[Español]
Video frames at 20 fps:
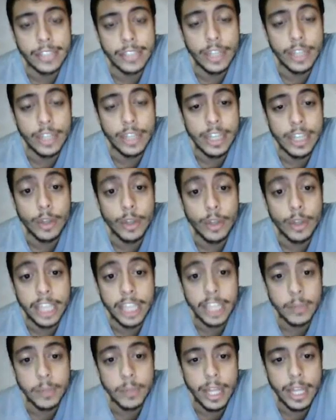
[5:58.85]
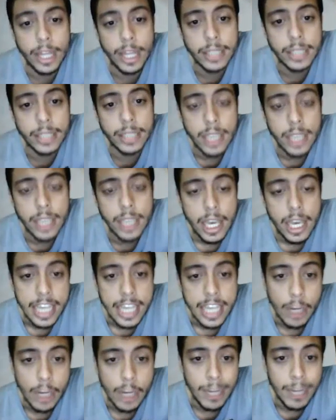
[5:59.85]
Yo ya tengo 10 monedas
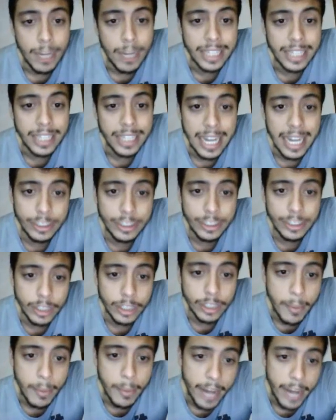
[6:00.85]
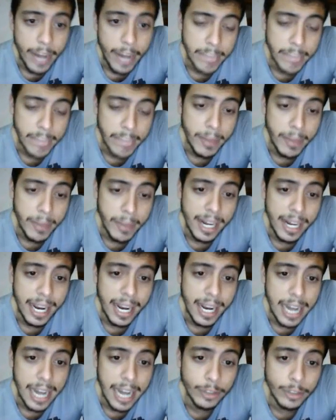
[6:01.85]
y a completar las 12 monedas me van a
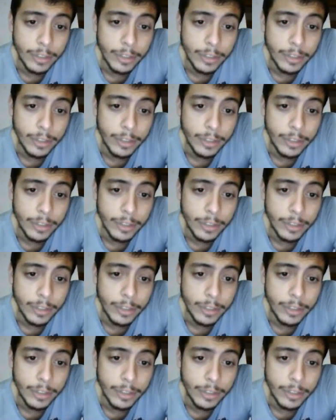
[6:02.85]
regalar